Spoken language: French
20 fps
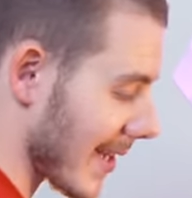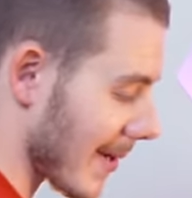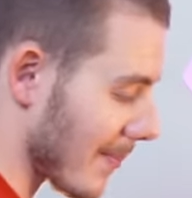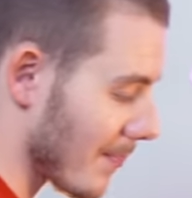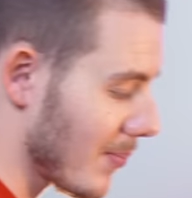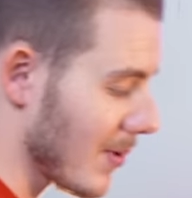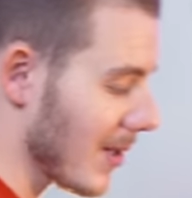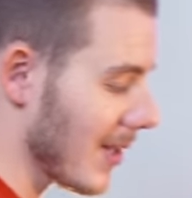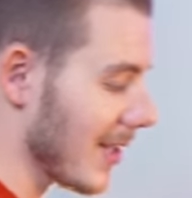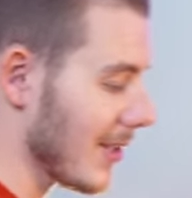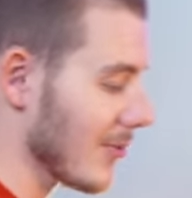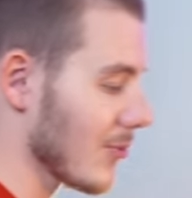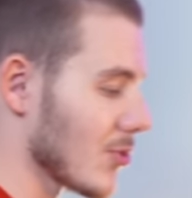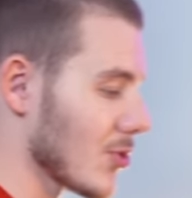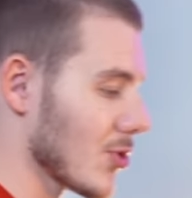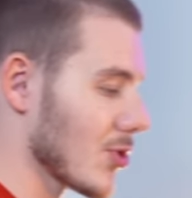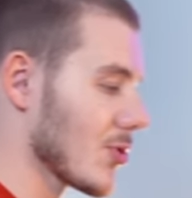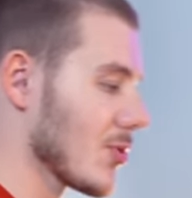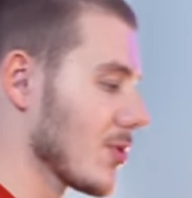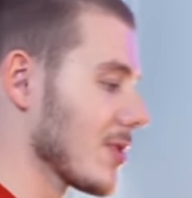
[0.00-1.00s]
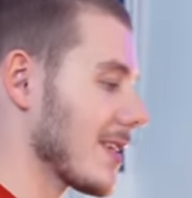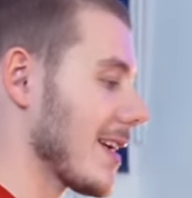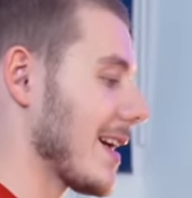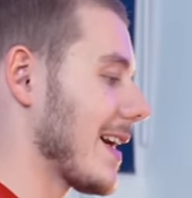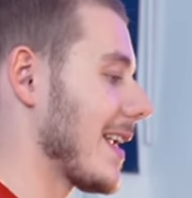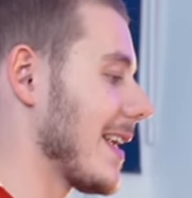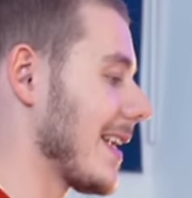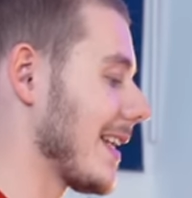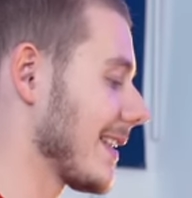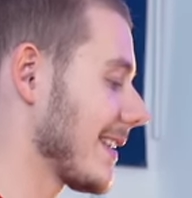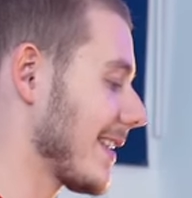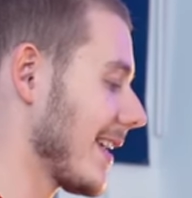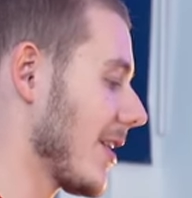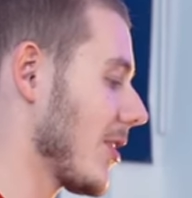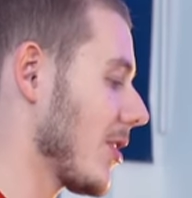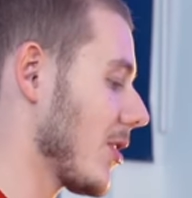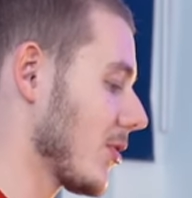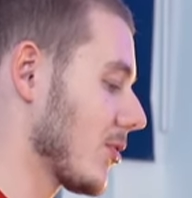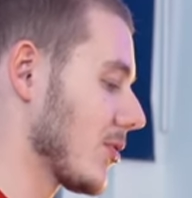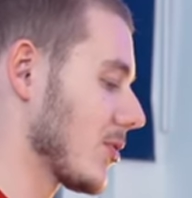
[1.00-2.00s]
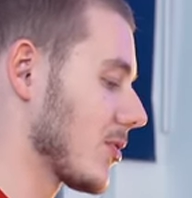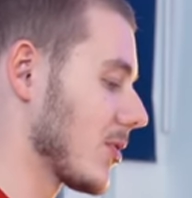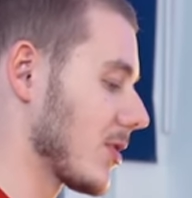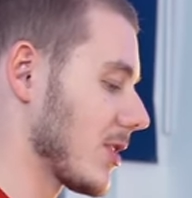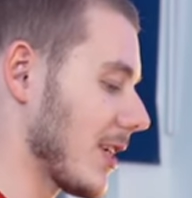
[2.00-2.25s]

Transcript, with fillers: Il y a plein de choses à l'intérieur de ce